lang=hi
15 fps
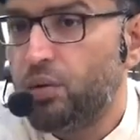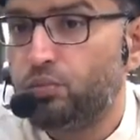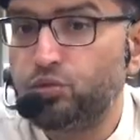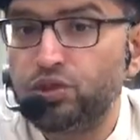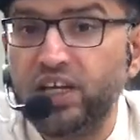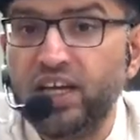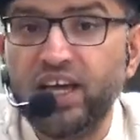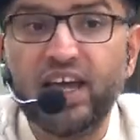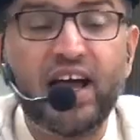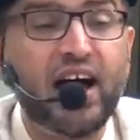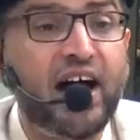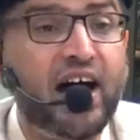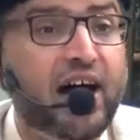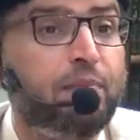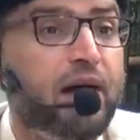मुझे
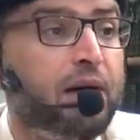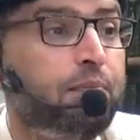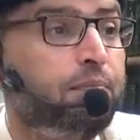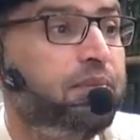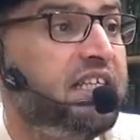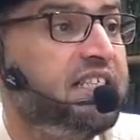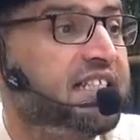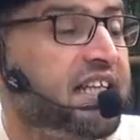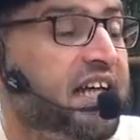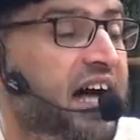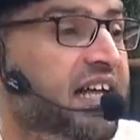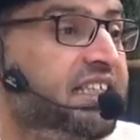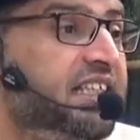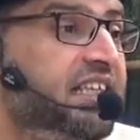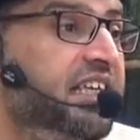आप अपनी
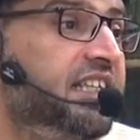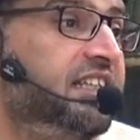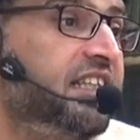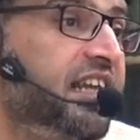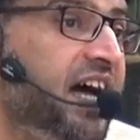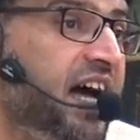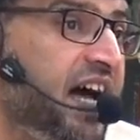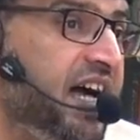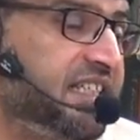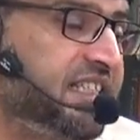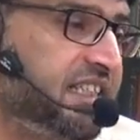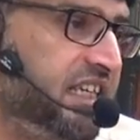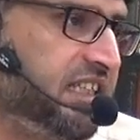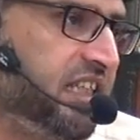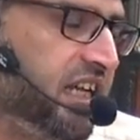ज़ात की तलाश
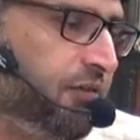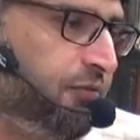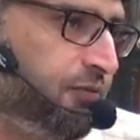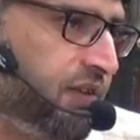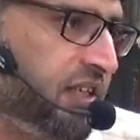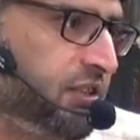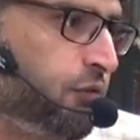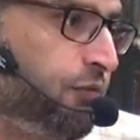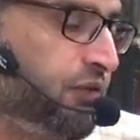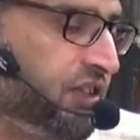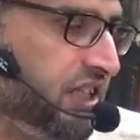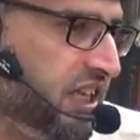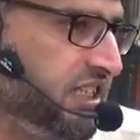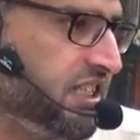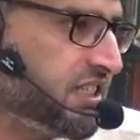की तरफ के जो
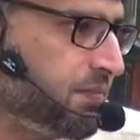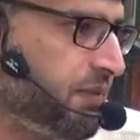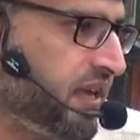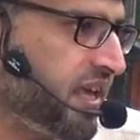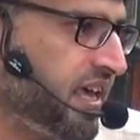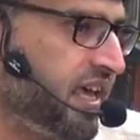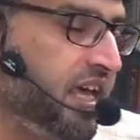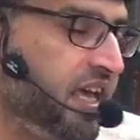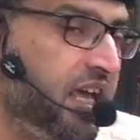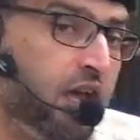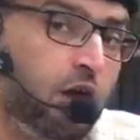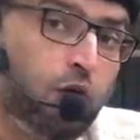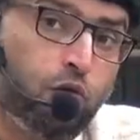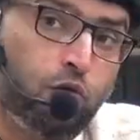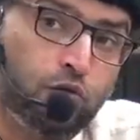फितरी जज्बे हैं
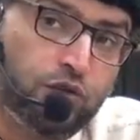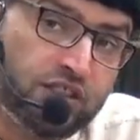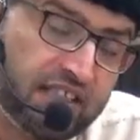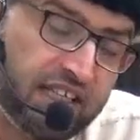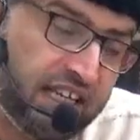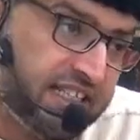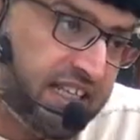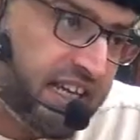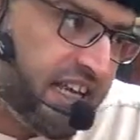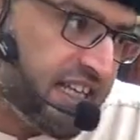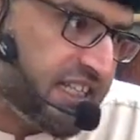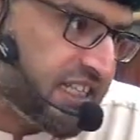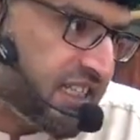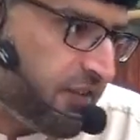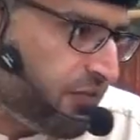उसके
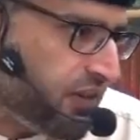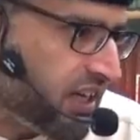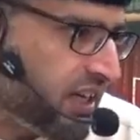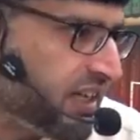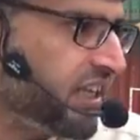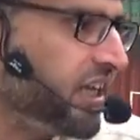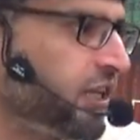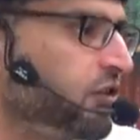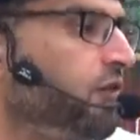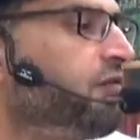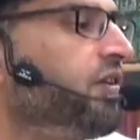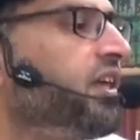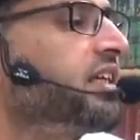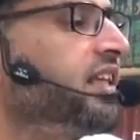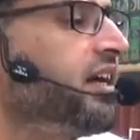ज़रिए से सफ़र करने की
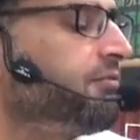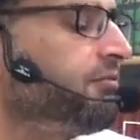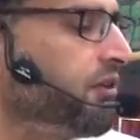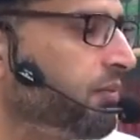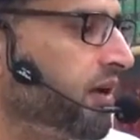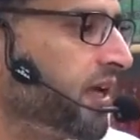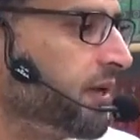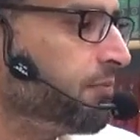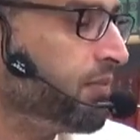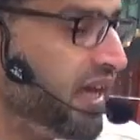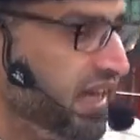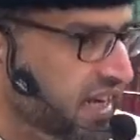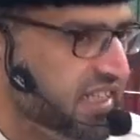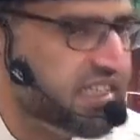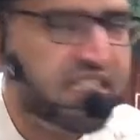तोफ़ी कता फरमाएँ
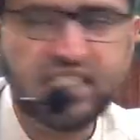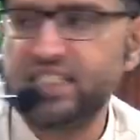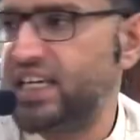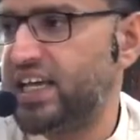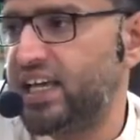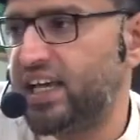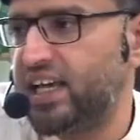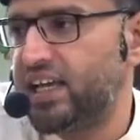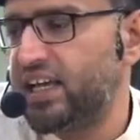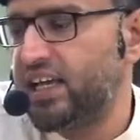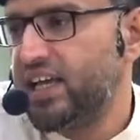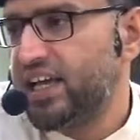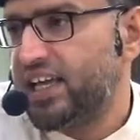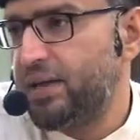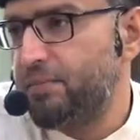पहली चीज़ ये है
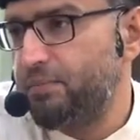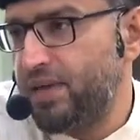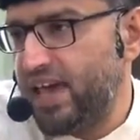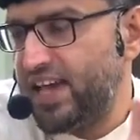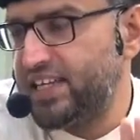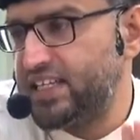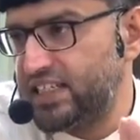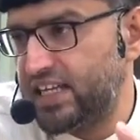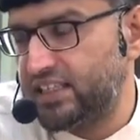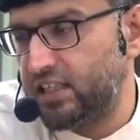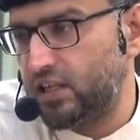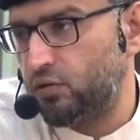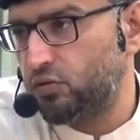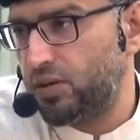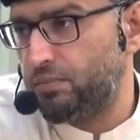कि मैं ये
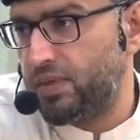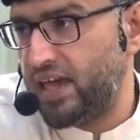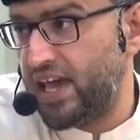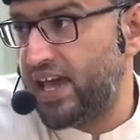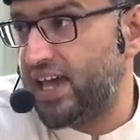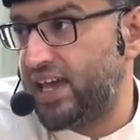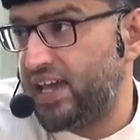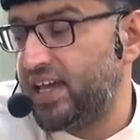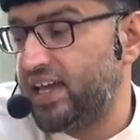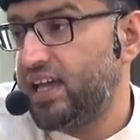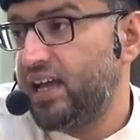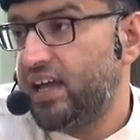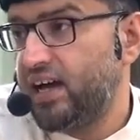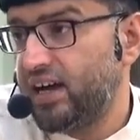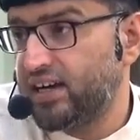चाहता हूँ कि मैं
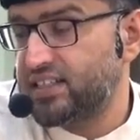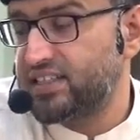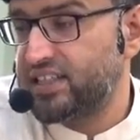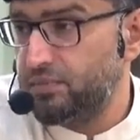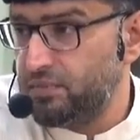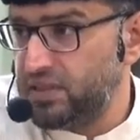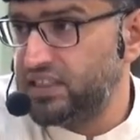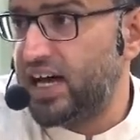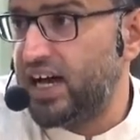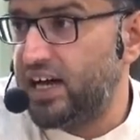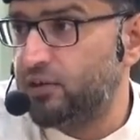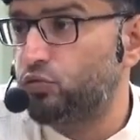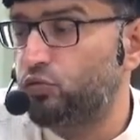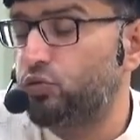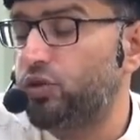अगर
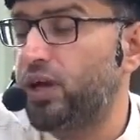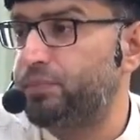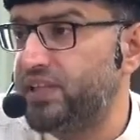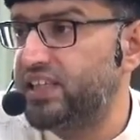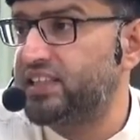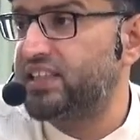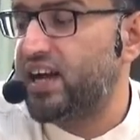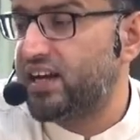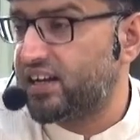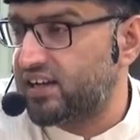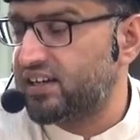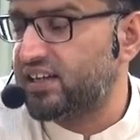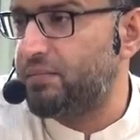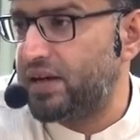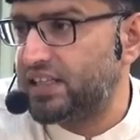समझदार हूँ कोई अपने अंदर
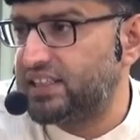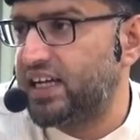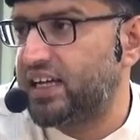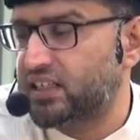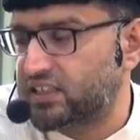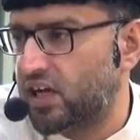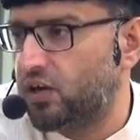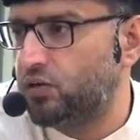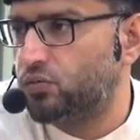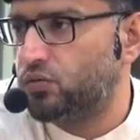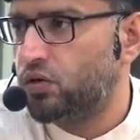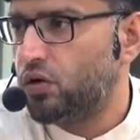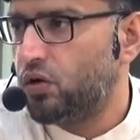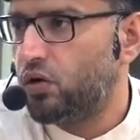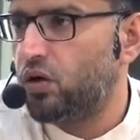अकल का मादा रखता हूँ
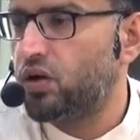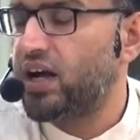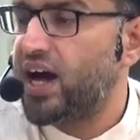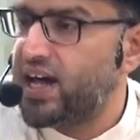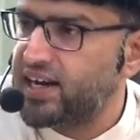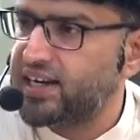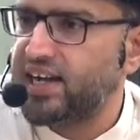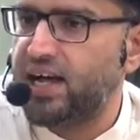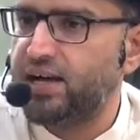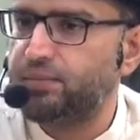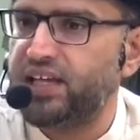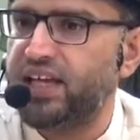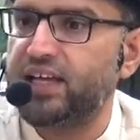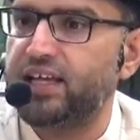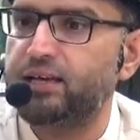और हर काम
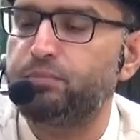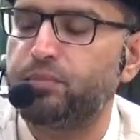के